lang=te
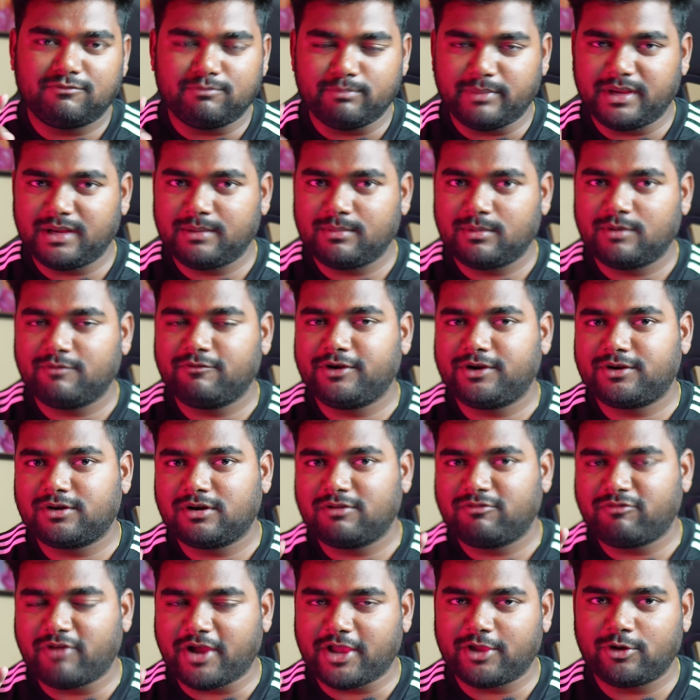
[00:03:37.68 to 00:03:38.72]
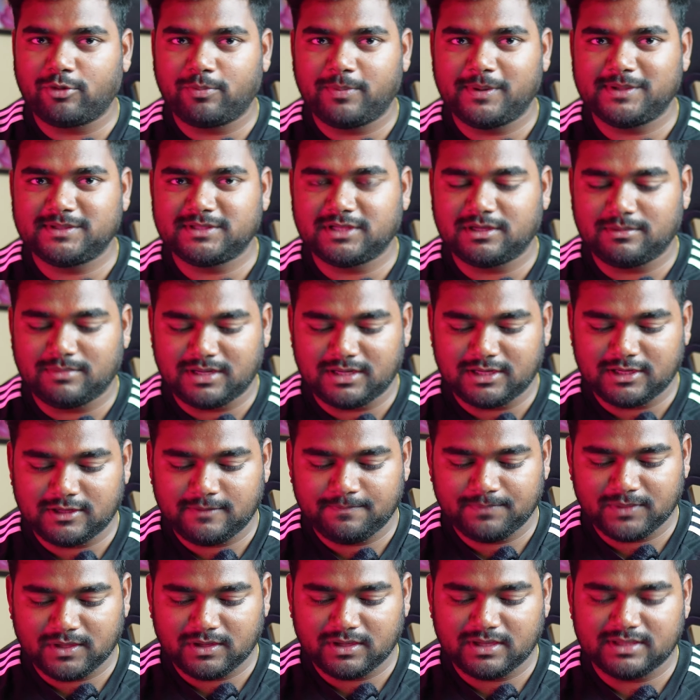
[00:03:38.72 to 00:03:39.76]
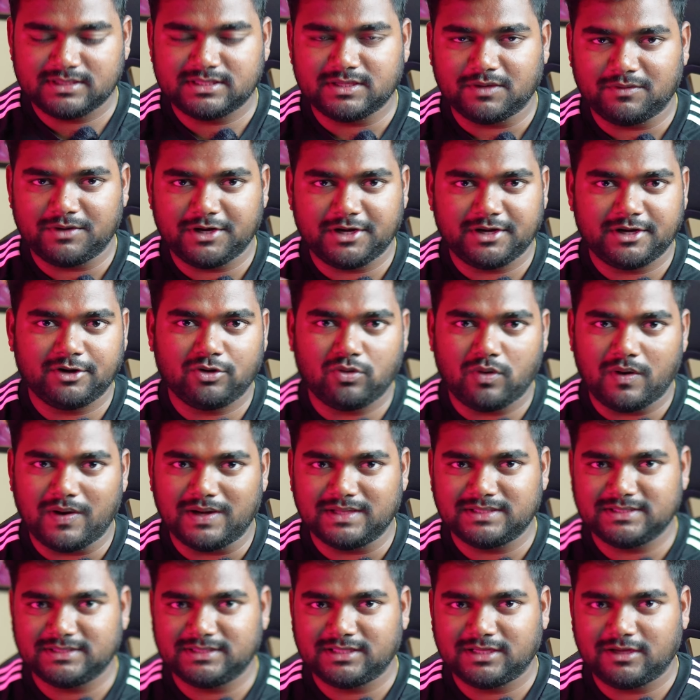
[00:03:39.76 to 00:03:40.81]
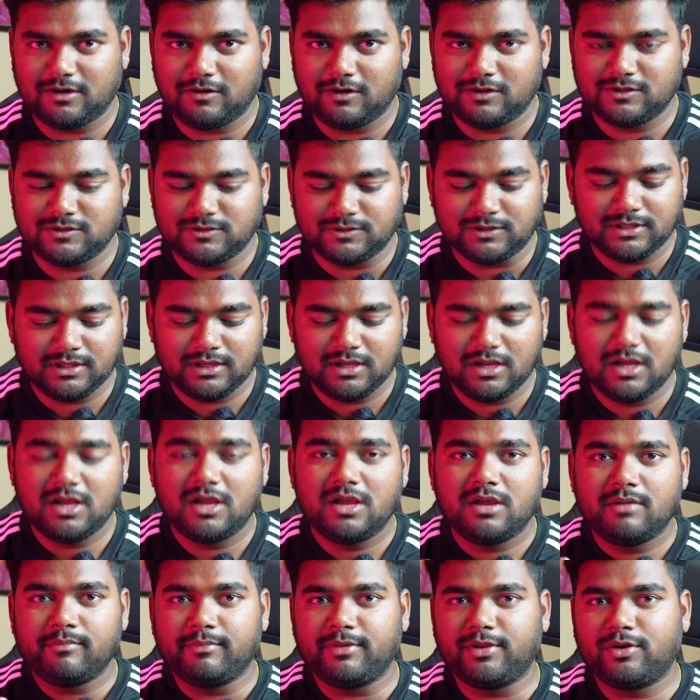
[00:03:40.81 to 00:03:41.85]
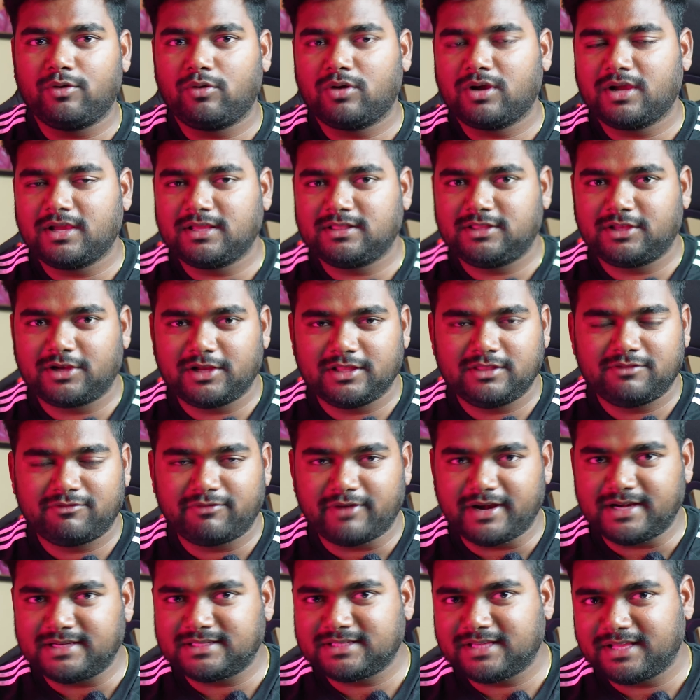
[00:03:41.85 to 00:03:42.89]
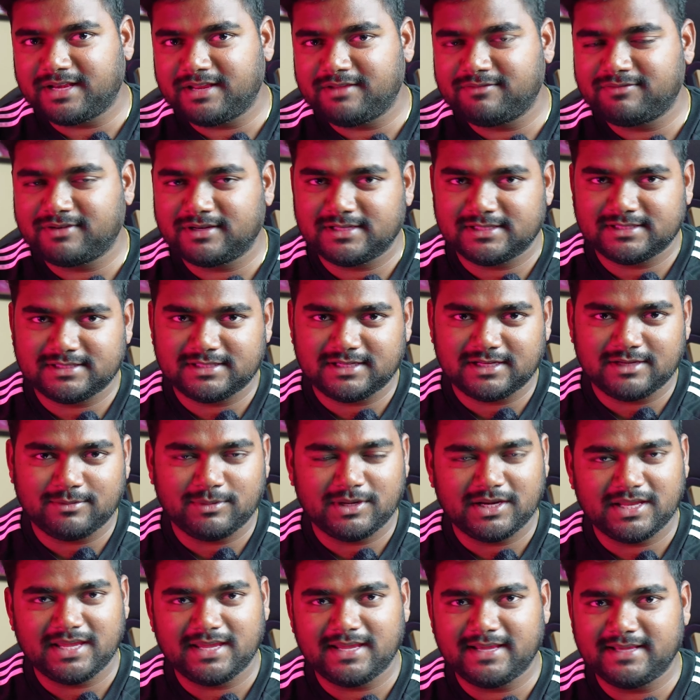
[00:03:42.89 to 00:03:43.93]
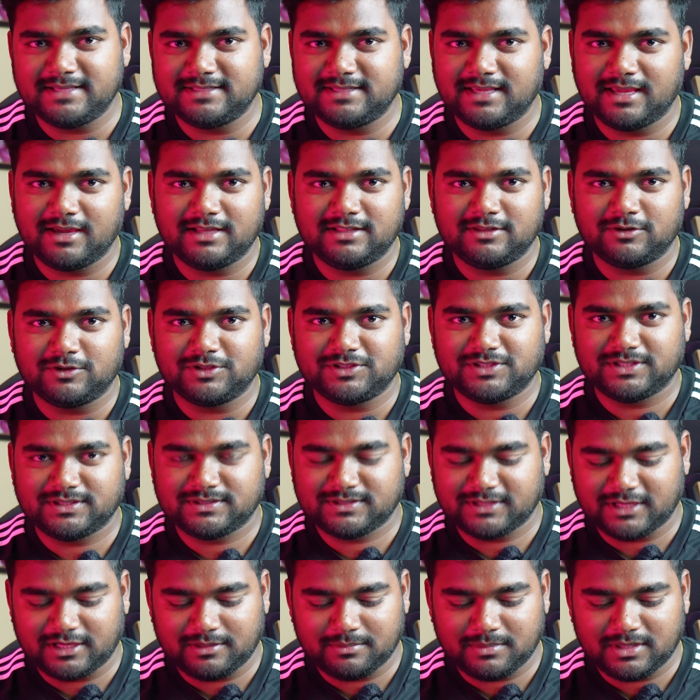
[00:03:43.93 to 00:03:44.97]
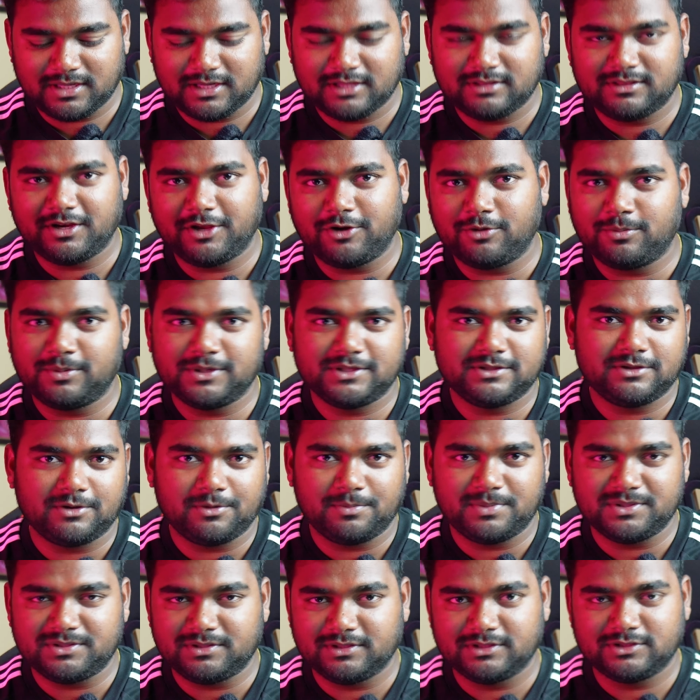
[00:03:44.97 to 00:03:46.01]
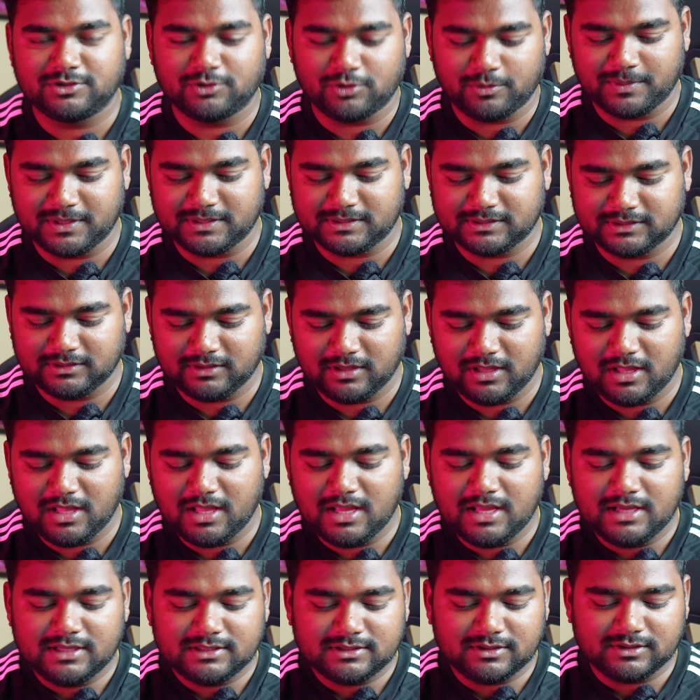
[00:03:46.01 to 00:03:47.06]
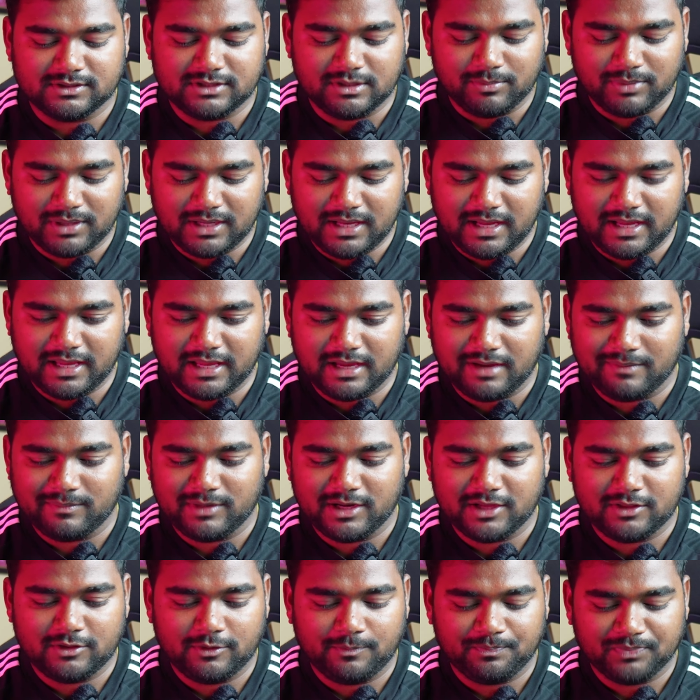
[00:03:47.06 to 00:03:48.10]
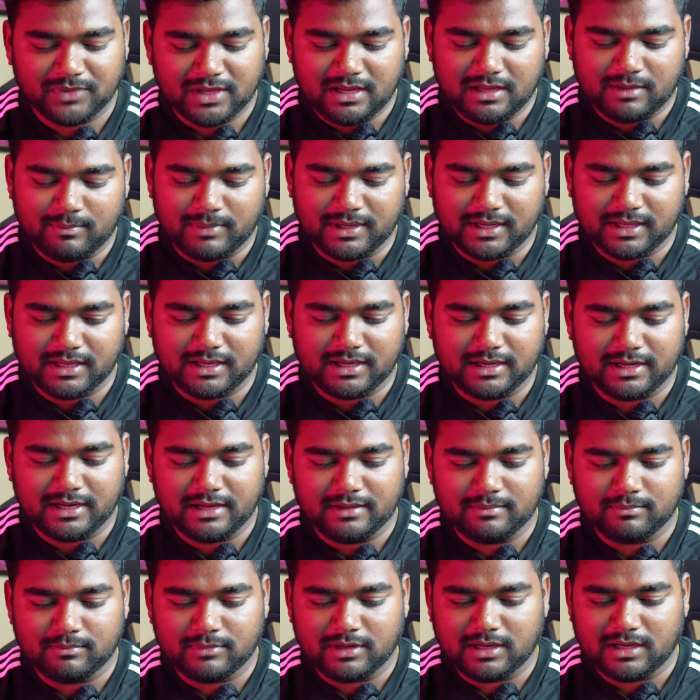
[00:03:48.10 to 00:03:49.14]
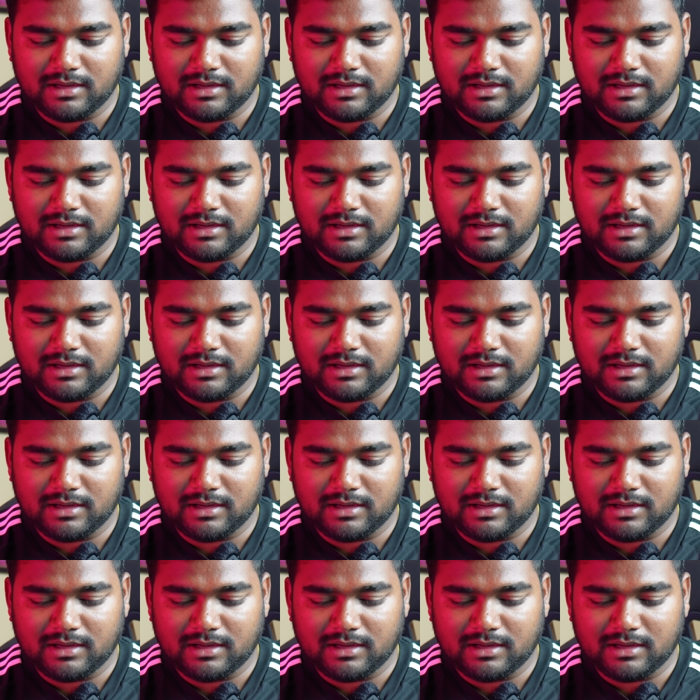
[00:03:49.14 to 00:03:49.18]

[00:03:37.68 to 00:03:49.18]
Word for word: మినిమం విత్డ్రా ఫైవ్ రూపీస్ అనమాట ఓకే సెవెన్ హండ్రెడ్ కాయిన్స్ అయితే కావాల్సి ఉంటుంది మీరు ఒక ఇద్దరు ఇది ఫ్రెండ్స్కి రీఫర్ చేసినా మనకి ఈజీగా అయితే వచ్చేస్తాయి అనమాట త్రీ రూపీస్ త్రీ రూపీస్ సిక్స్ రూపీస్ సో సింపుల్గా ఏం లేదు మనకి ఇక్కడ ఏం